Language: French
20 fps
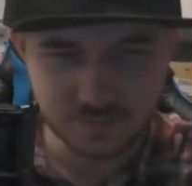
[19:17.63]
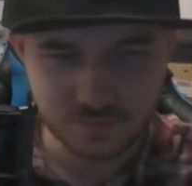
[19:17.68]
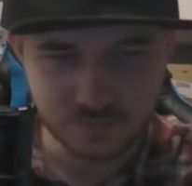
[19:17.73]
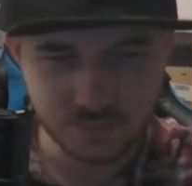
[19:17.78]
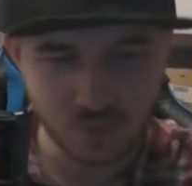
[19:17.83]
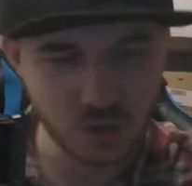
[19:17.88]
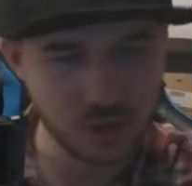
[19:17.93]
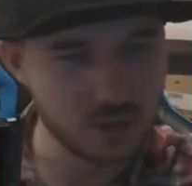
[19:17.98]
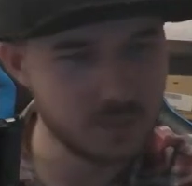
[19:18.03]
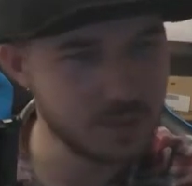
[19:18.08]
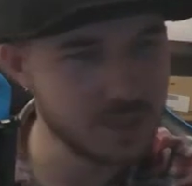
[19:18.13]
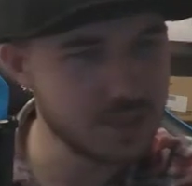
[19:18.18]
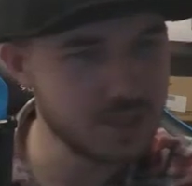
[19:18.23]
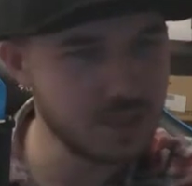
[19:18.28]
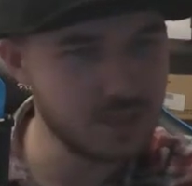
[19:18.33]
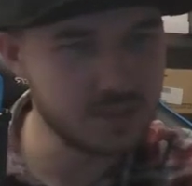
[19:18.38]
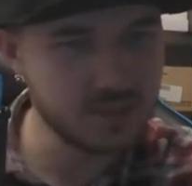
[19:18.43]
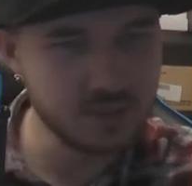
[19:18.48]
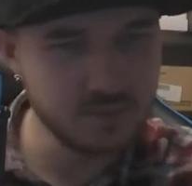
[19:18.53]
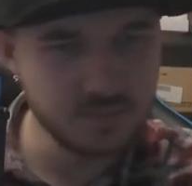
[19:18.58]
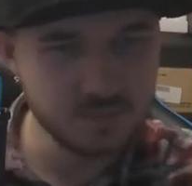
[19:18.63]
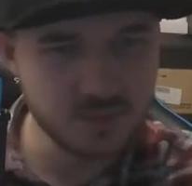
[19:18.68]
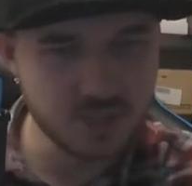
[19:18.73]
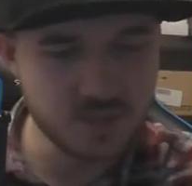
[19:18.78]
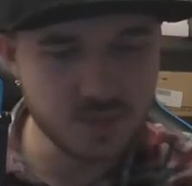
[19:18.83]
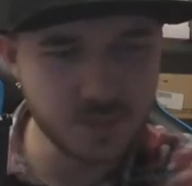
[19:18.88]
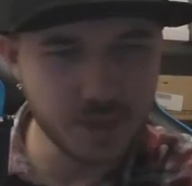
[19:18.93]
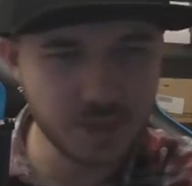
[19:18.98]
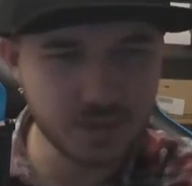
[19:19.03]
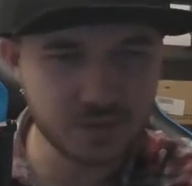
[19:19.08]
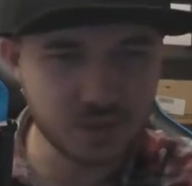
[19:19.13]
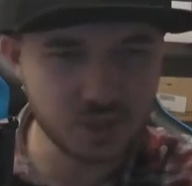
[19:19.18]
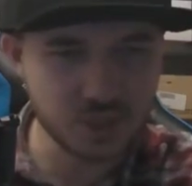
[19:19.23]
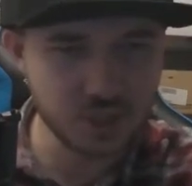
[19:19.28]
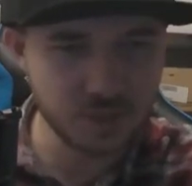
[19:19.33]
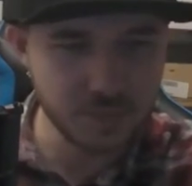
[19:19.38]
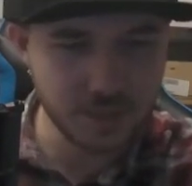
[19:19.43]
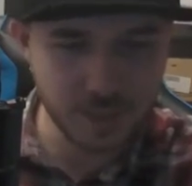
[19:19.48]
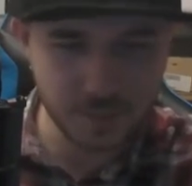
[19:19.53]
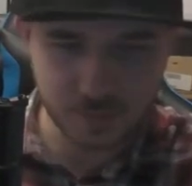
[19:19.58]
Bon alors merci à regarder, n'hésite pas à mettre un
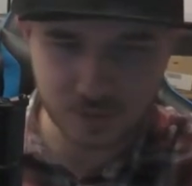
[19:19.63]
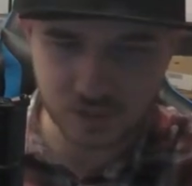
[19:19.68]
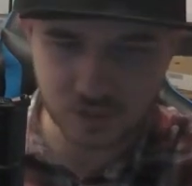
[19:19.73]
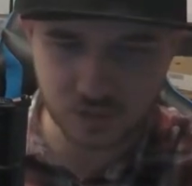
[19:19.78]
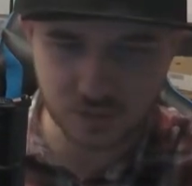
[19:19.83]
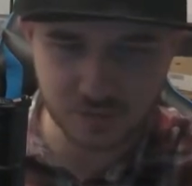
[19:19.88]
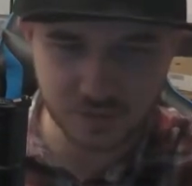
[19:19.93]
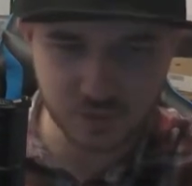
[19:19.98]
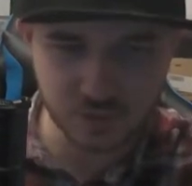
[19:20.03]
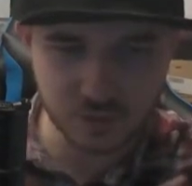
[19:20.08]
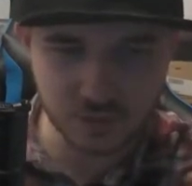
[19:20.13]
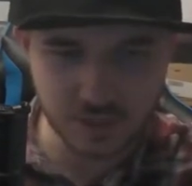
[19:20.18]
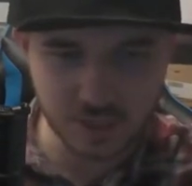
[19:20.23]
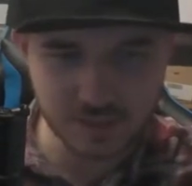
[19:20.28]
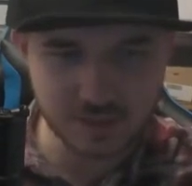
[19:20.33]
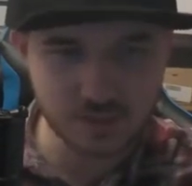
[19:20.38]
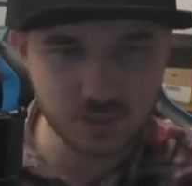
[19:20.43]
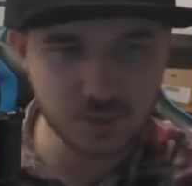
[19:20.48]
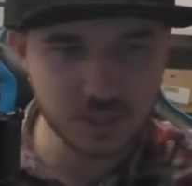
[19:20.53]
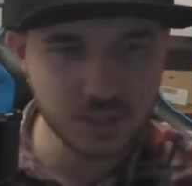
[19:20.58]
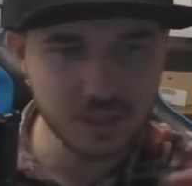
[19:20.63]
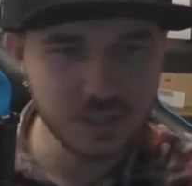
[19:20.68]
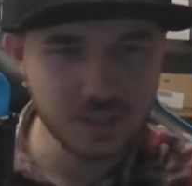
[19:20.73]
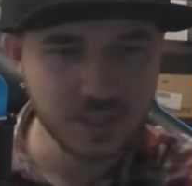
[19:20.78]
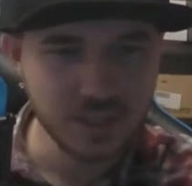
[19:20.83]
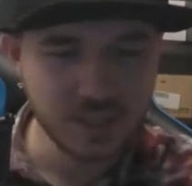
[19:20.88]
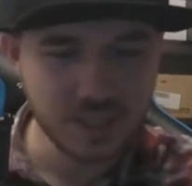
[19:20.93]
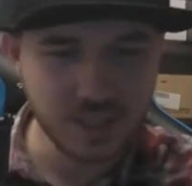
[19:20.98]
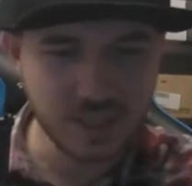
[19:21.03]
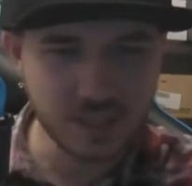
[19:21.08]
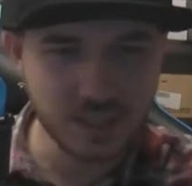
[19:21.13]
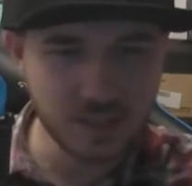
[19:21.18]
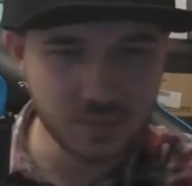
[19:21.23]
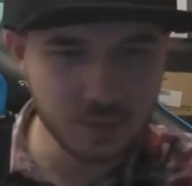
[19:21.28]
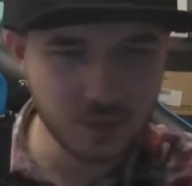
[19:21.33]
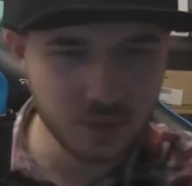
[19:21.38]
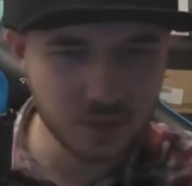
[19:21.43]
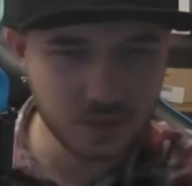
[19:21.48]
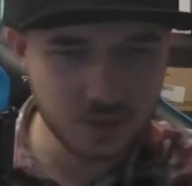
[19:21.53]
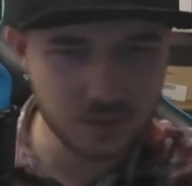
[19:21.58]
j'aime, à partager la vidéo et à t'abonner.
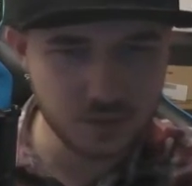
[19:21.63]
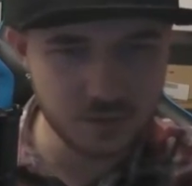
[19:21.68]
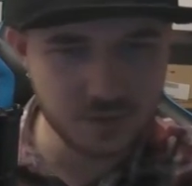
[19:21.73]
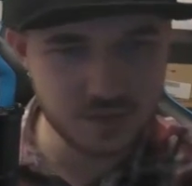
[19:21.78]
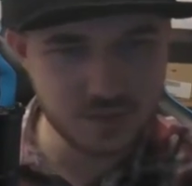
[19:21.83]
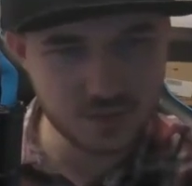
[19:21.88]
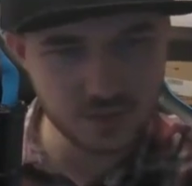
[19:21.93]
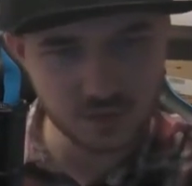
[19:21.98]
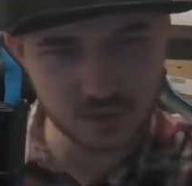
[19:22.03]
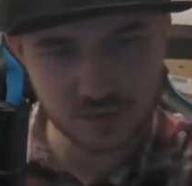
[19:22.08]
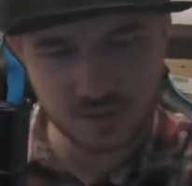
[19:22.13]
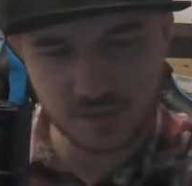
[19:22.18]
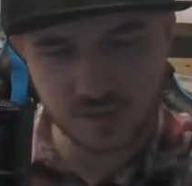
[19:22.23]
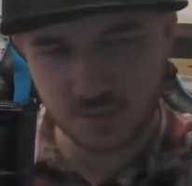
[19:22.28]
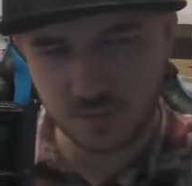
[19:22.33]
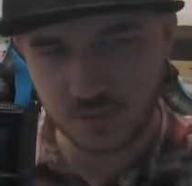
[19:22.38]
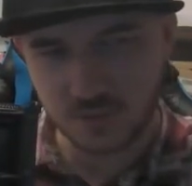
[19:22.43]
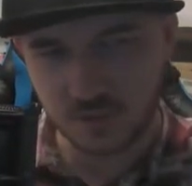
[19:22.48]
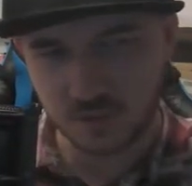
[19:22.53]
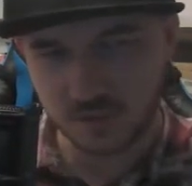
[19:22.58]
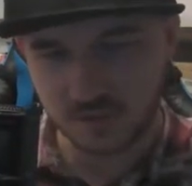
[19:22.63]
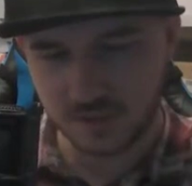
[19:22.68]
Également il y a le Discord en